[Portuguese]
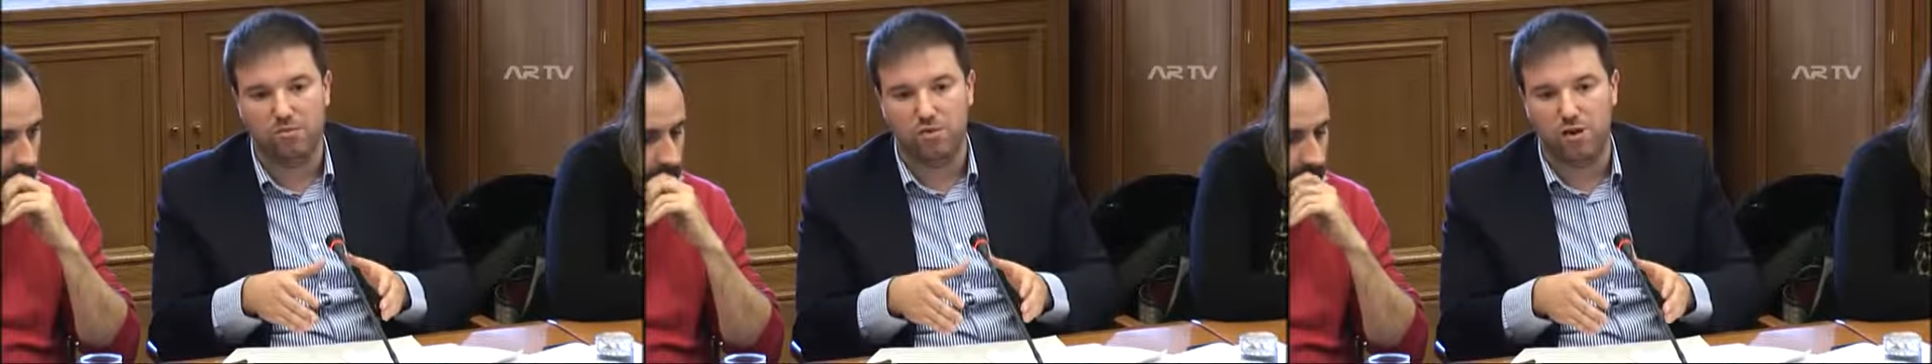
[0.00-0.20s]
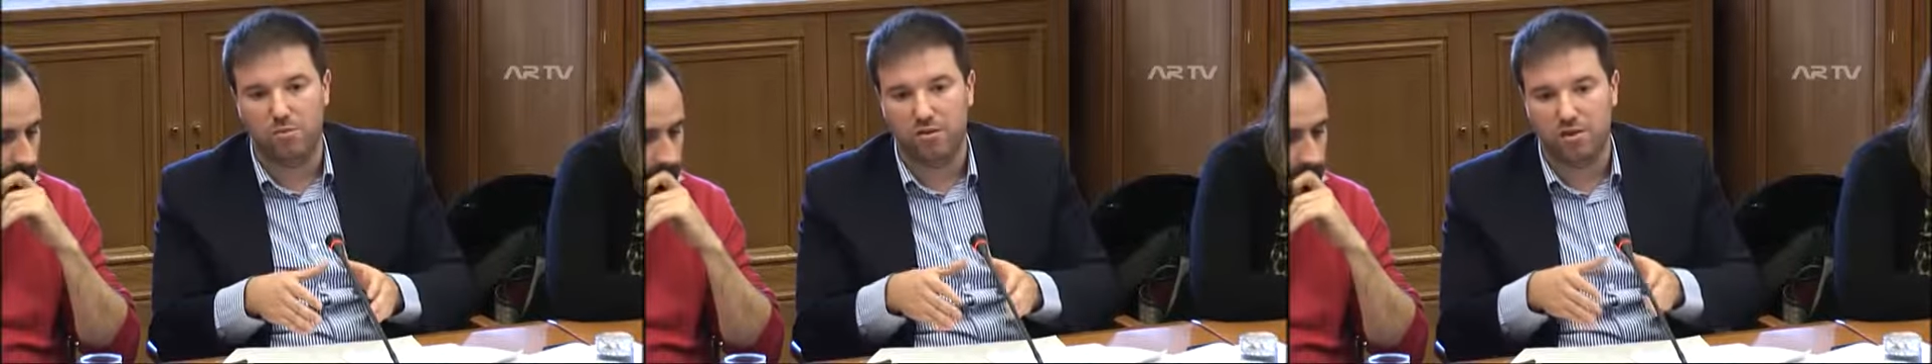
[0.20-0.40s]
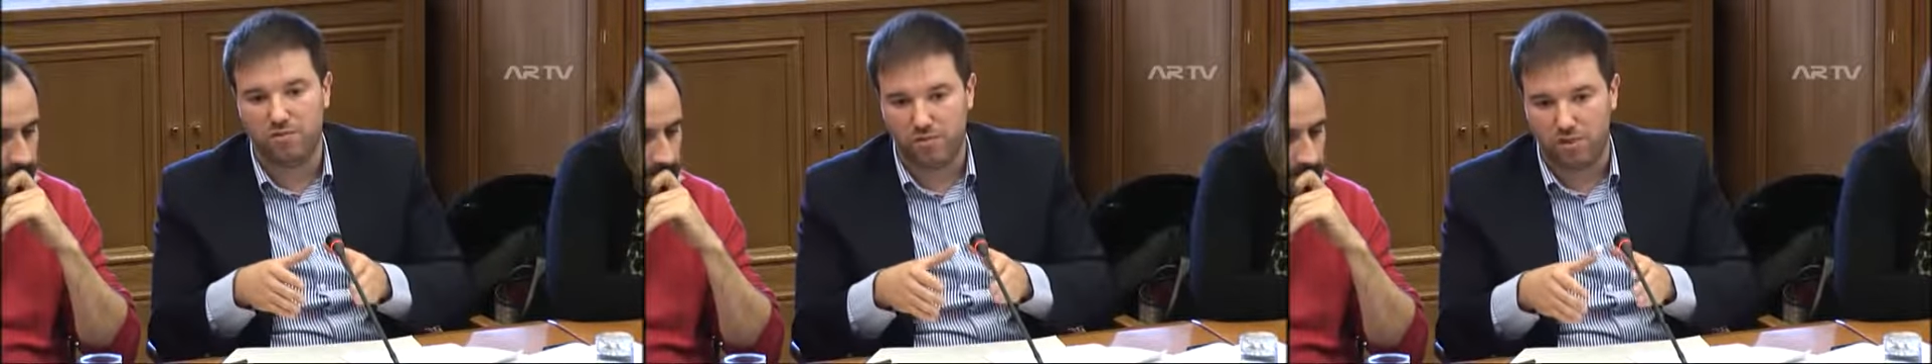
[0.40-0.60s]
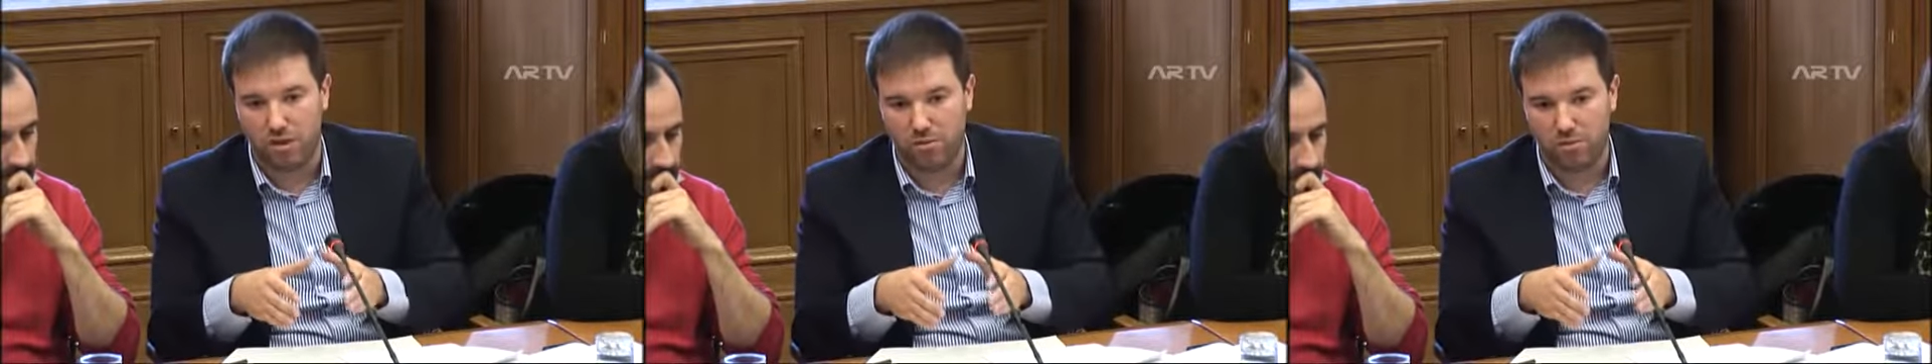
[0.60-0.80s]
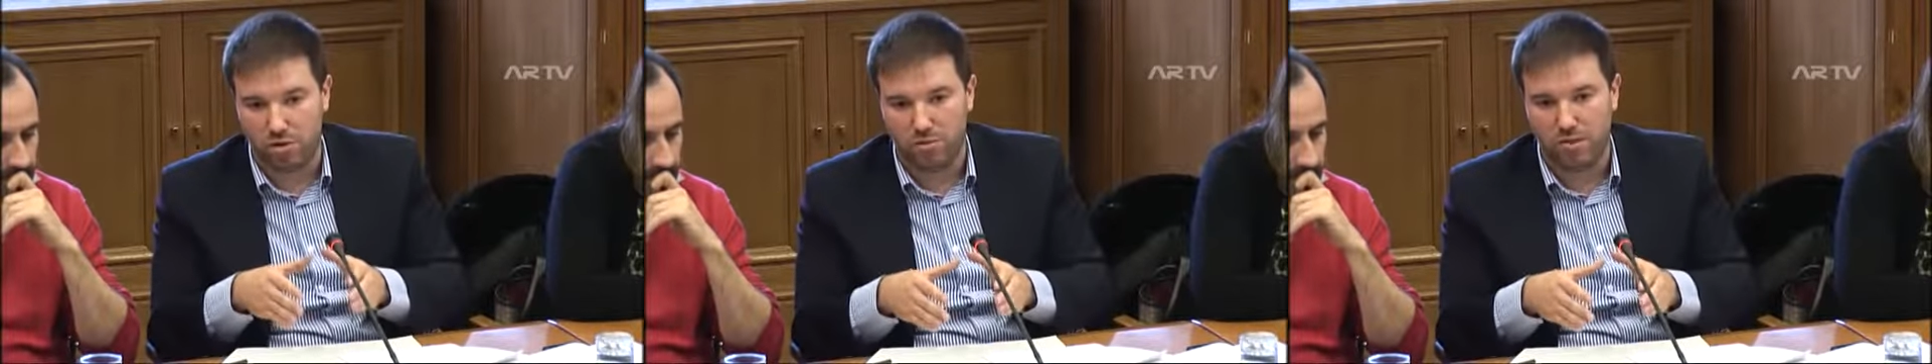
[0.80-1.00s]
naturalmente
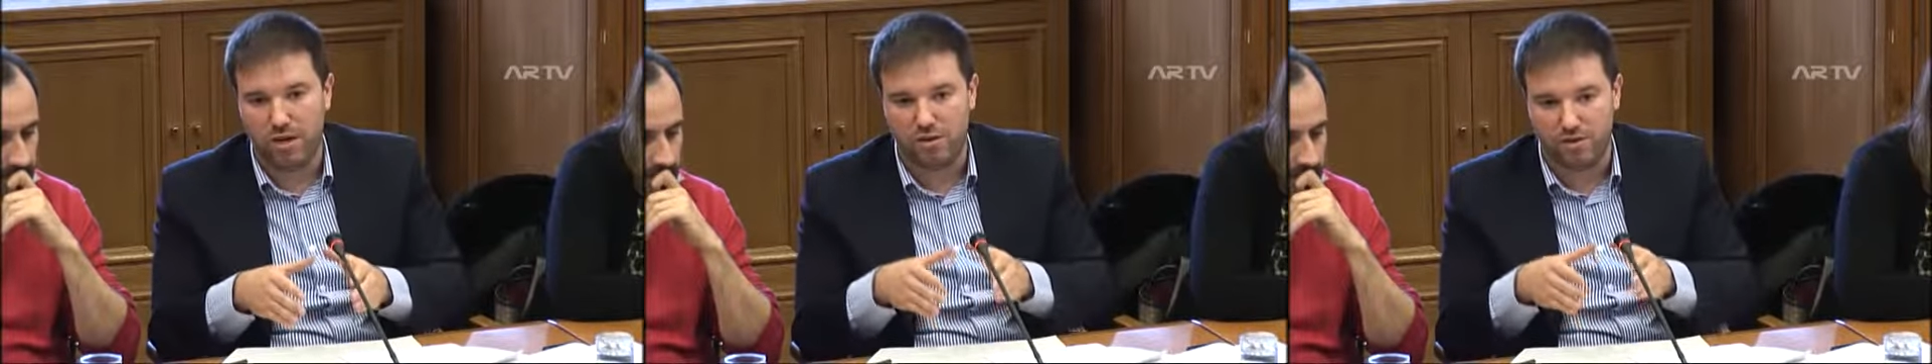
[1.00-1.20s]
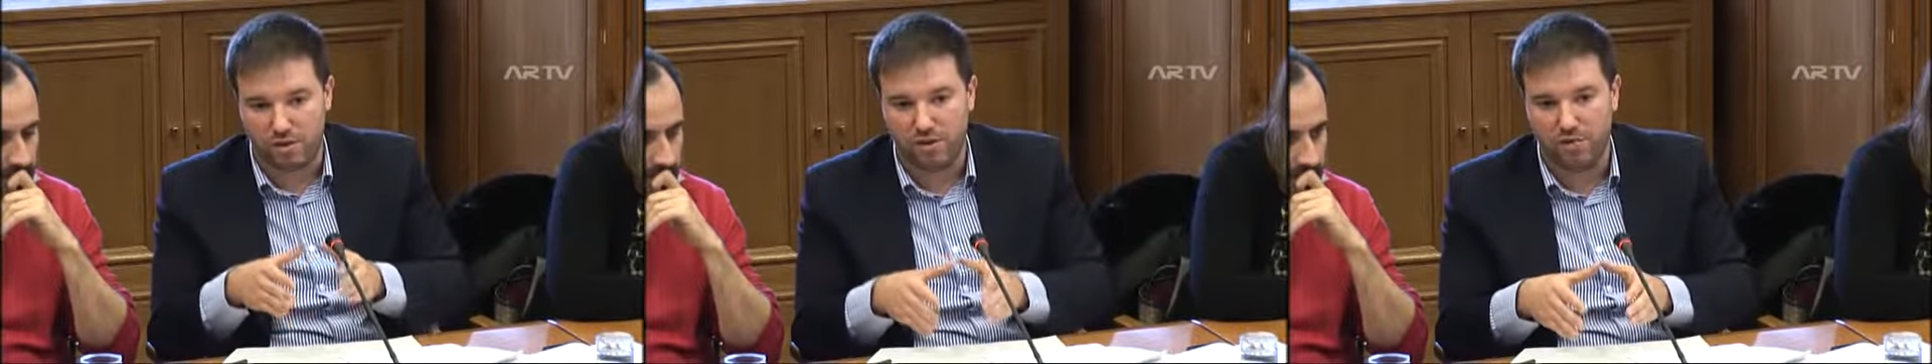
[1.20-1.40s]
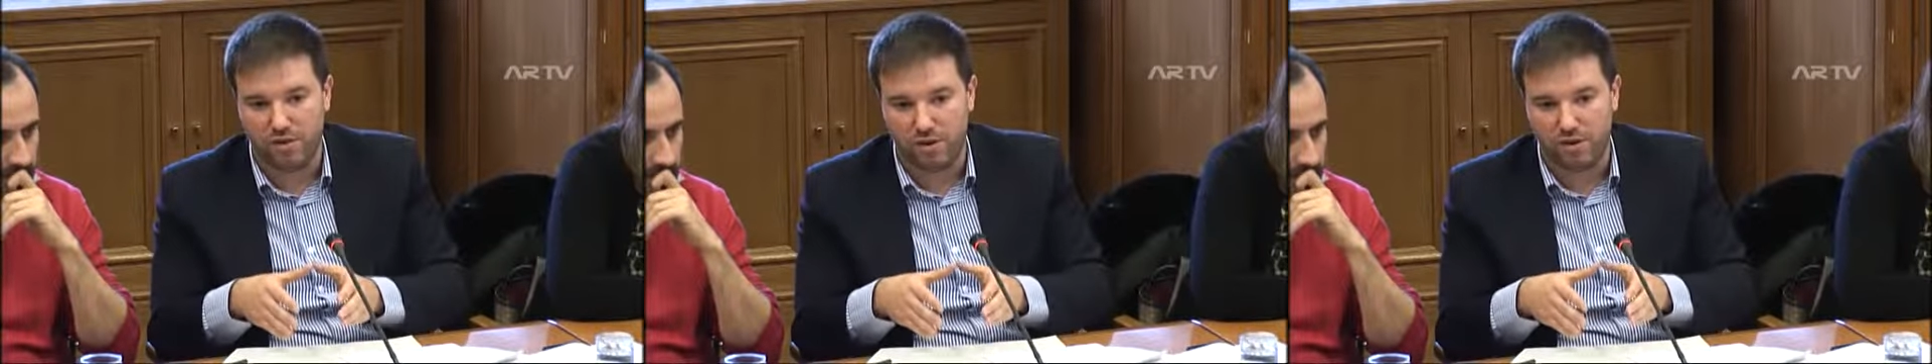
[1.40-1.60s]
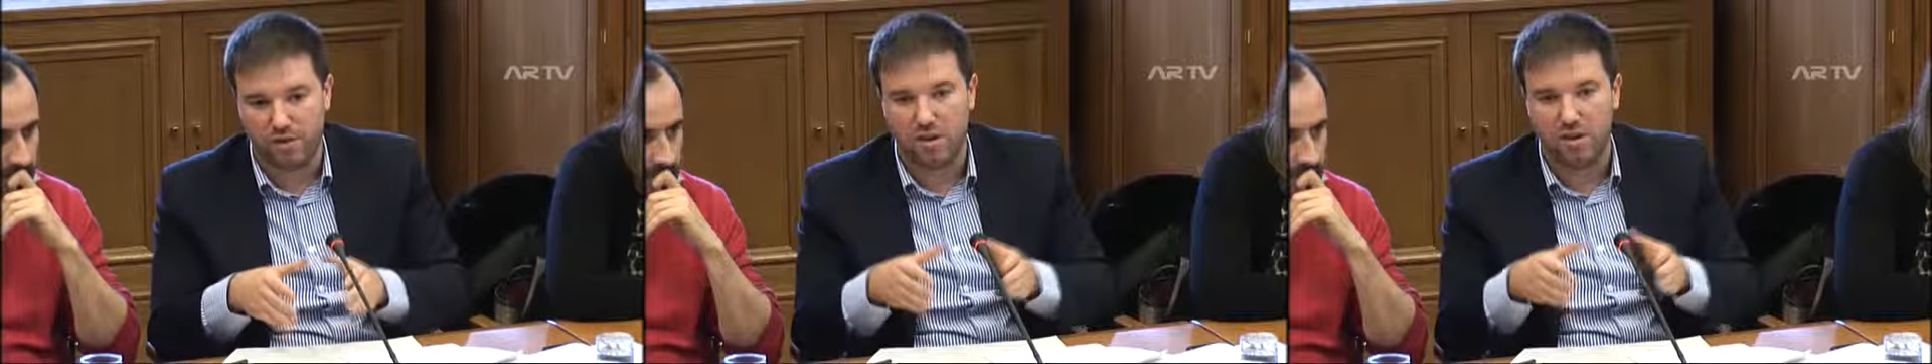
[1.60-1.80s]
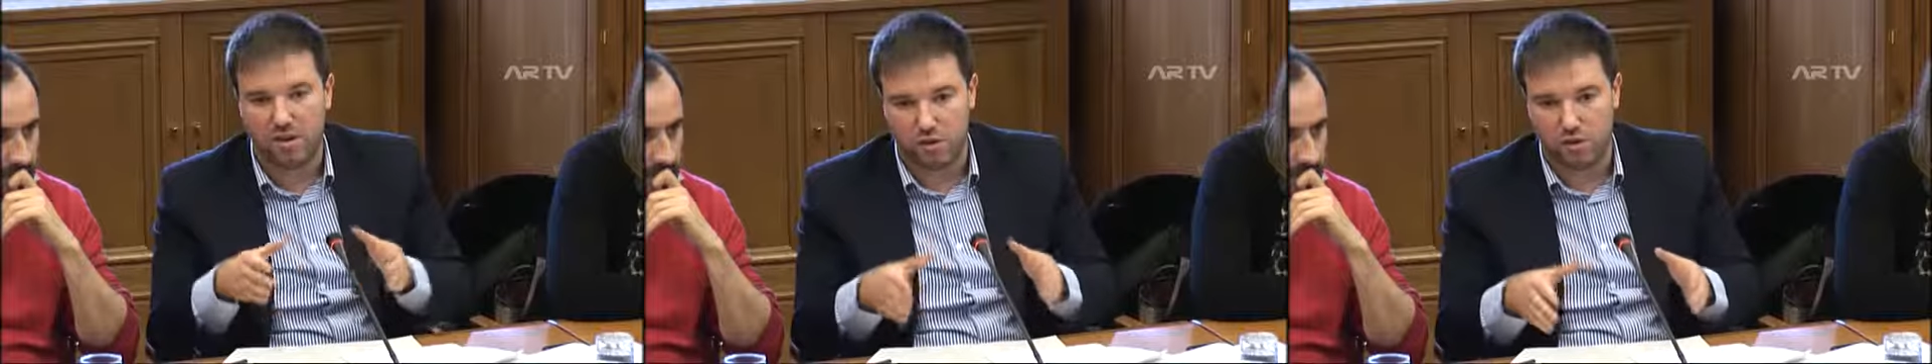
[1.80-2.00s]
fará o trabalho de
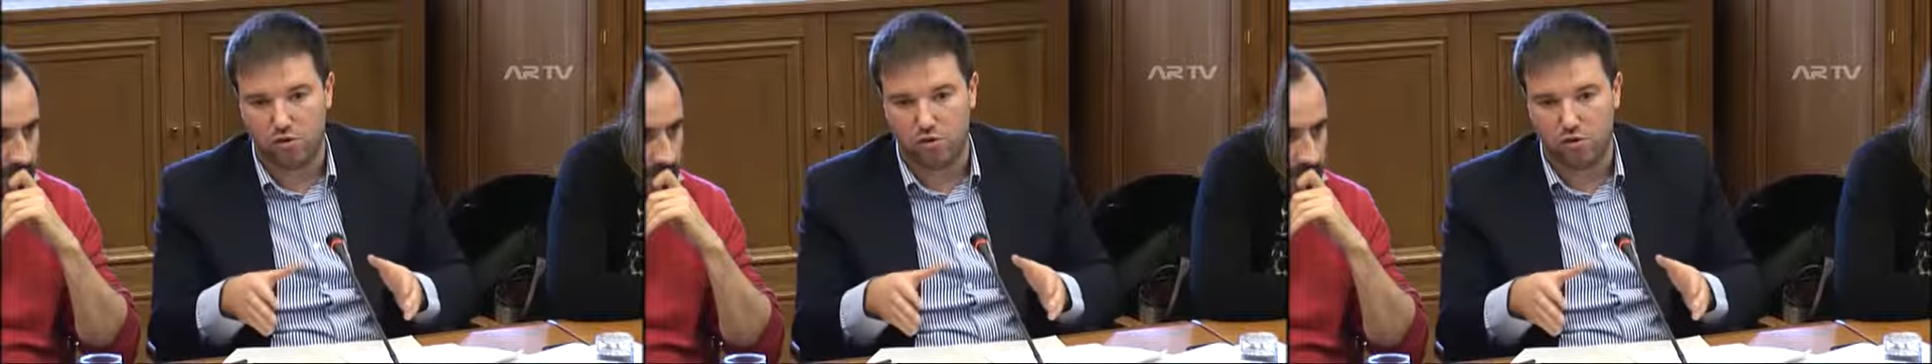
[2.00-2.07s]
defesa